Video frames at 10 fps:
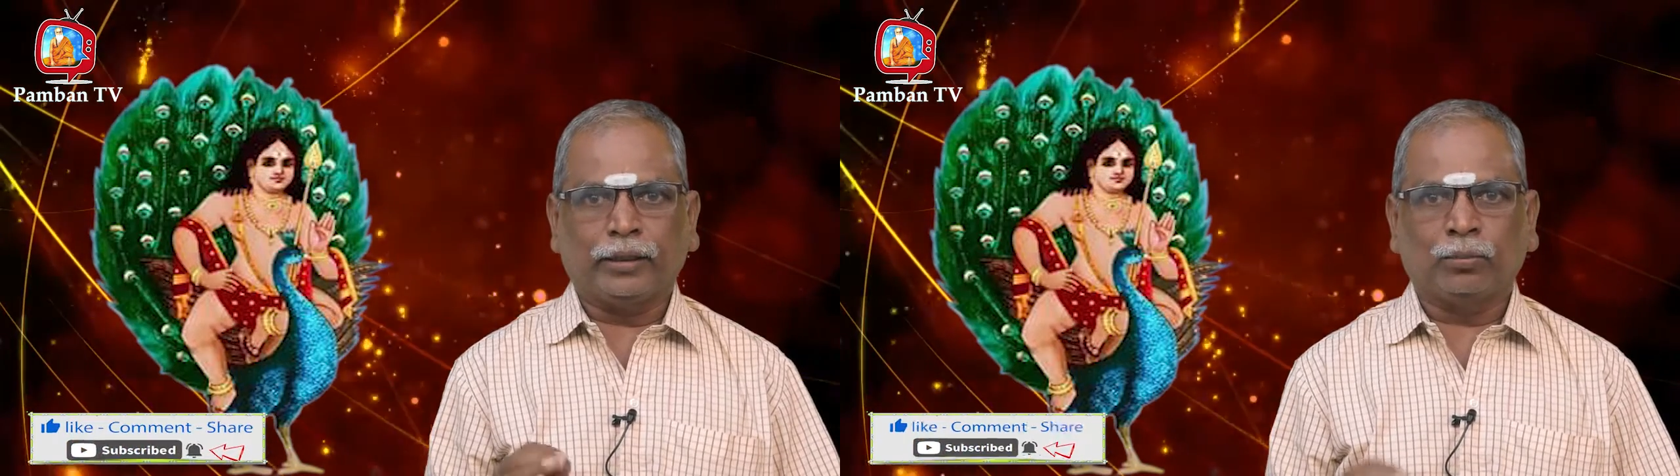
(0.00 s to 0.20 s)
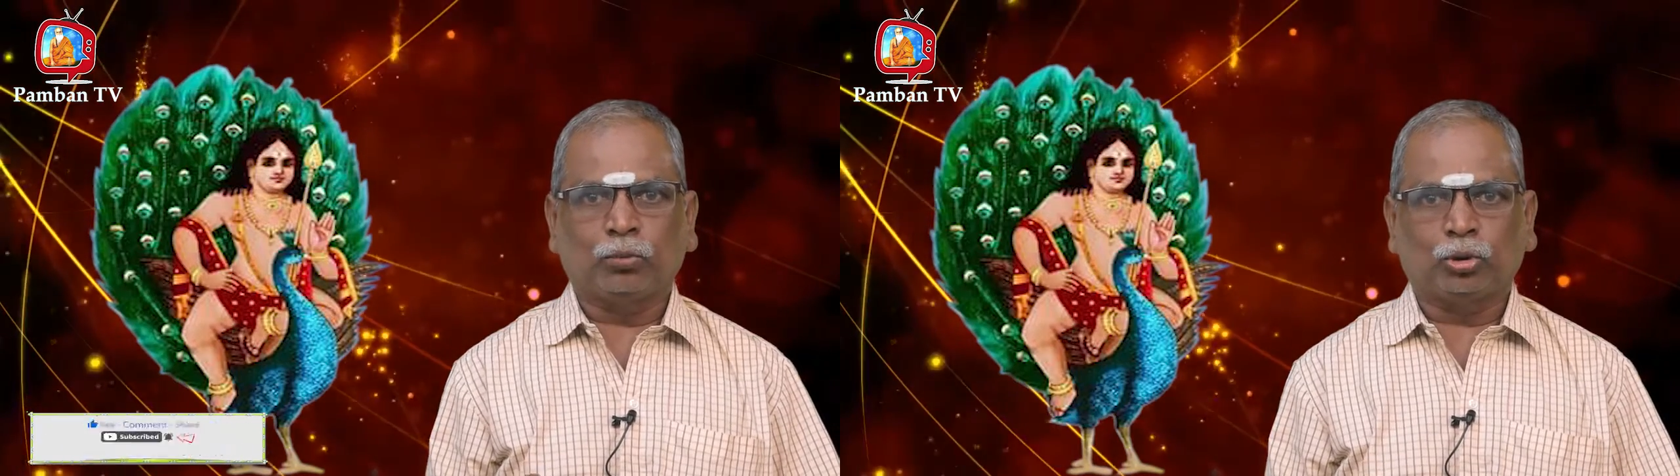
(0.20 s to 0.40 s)

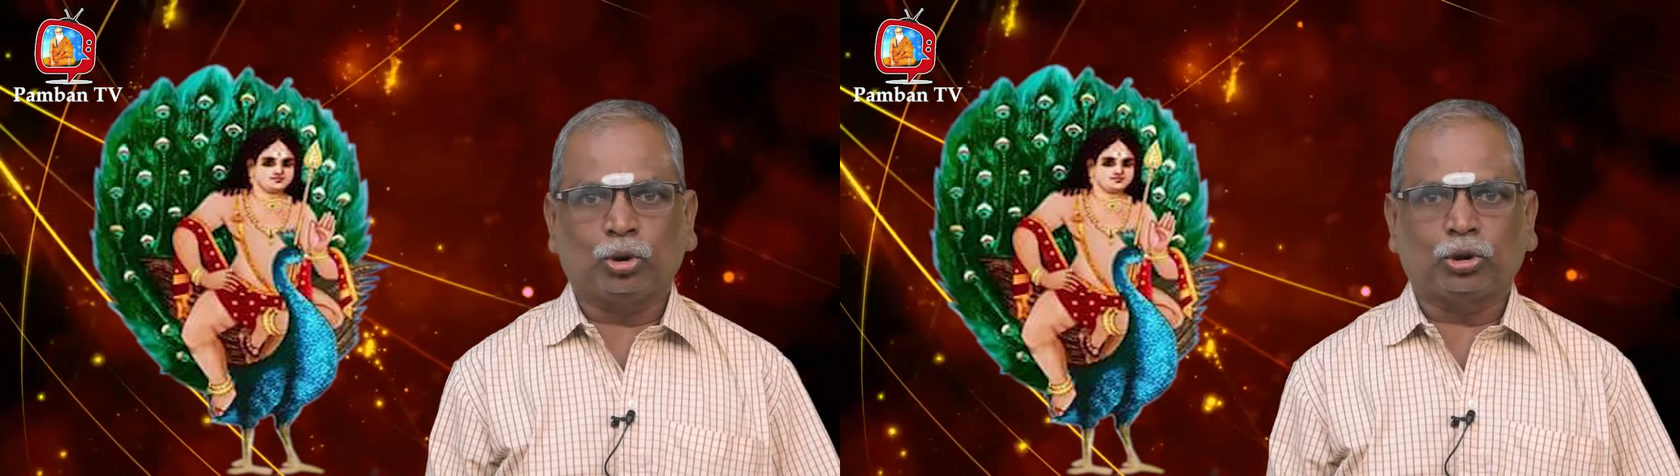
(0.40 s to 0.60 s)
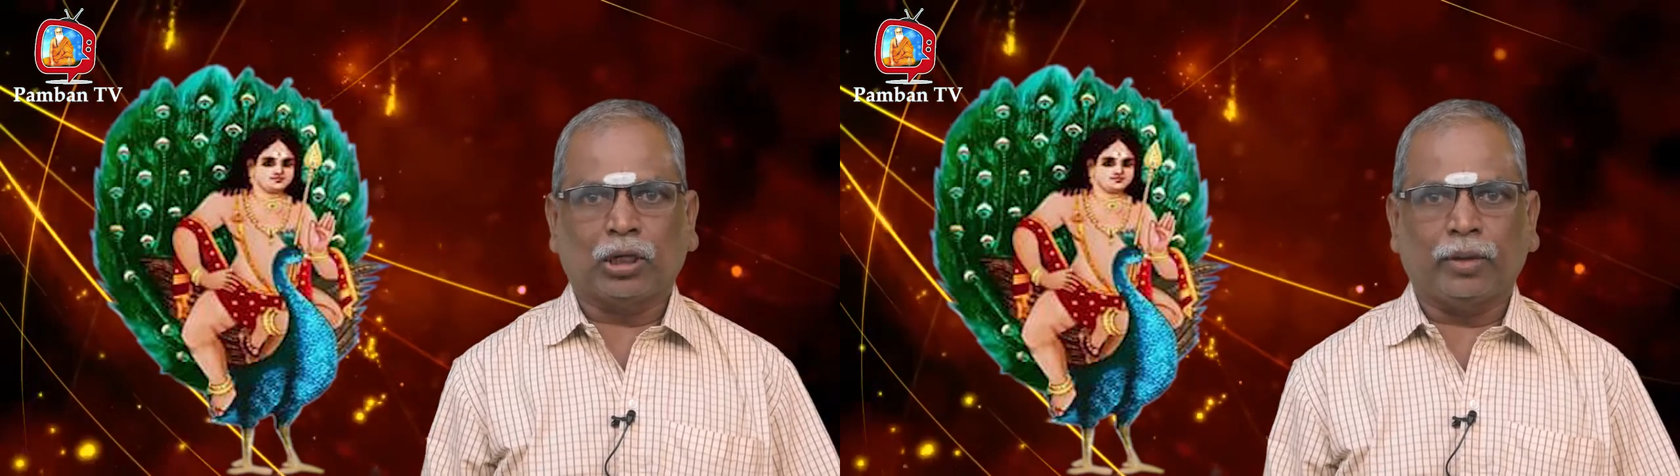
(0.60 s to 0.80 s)
எம்
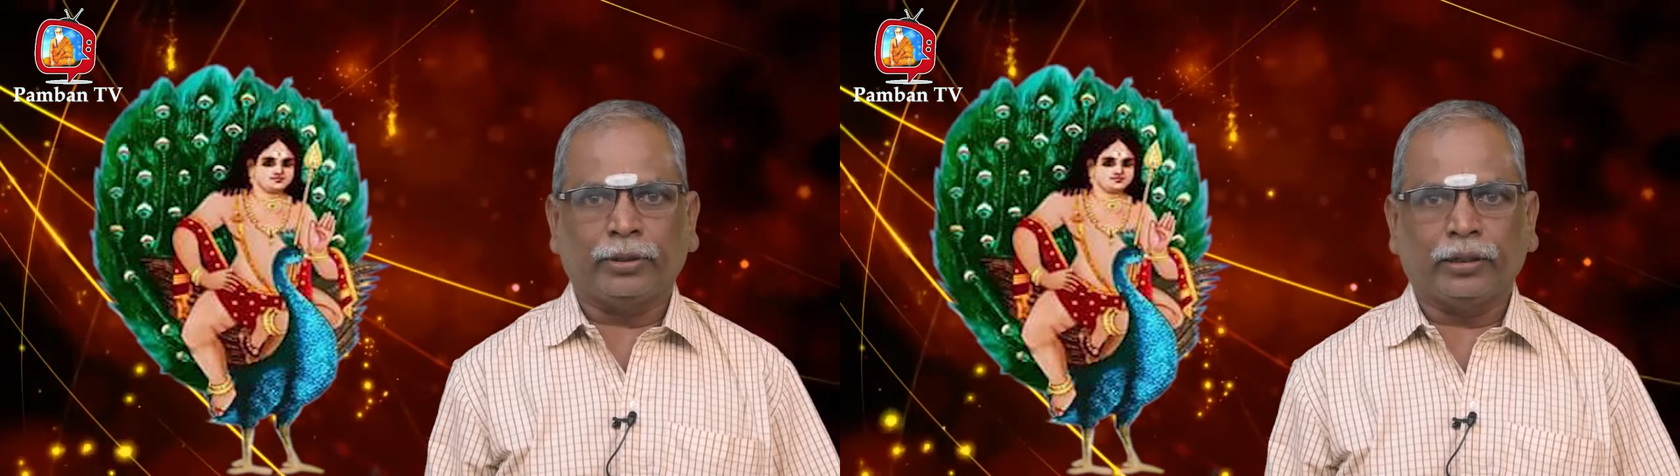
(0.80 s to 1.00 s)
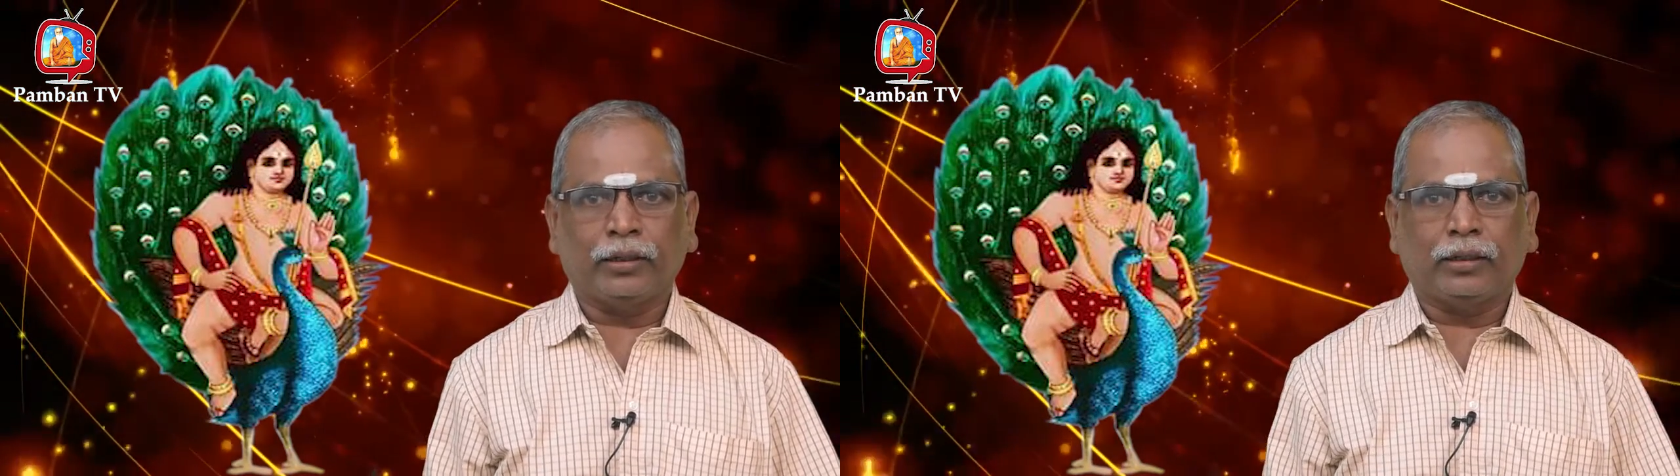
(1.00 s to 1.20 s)

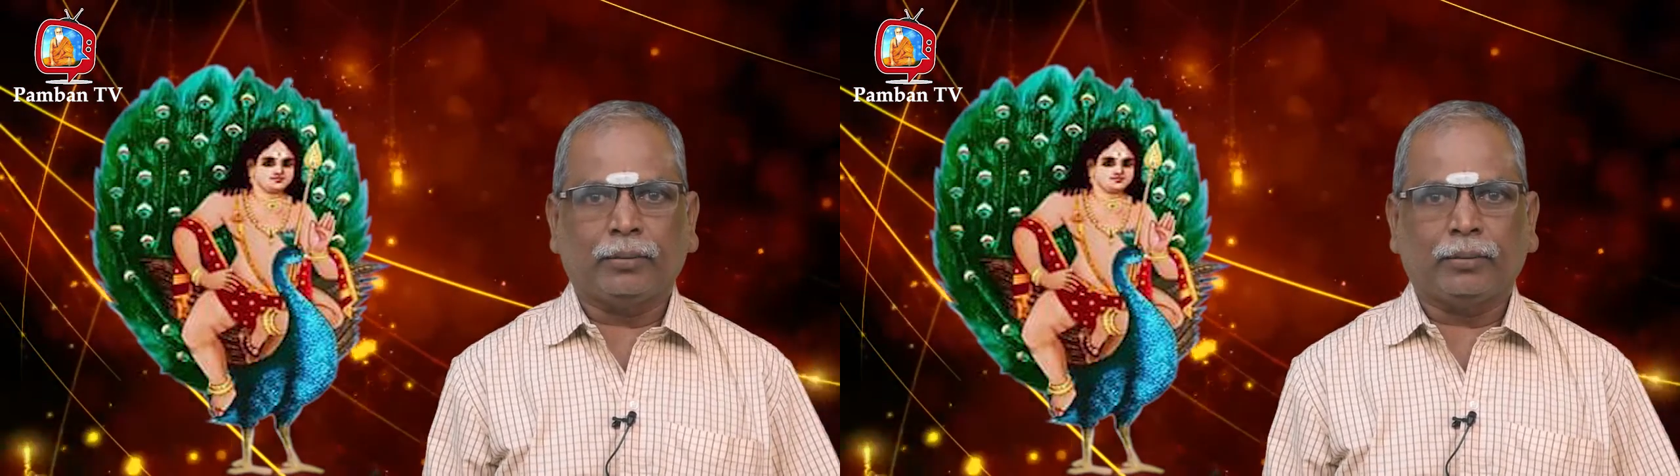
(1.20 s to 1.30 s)
முத்துச்சாமியின்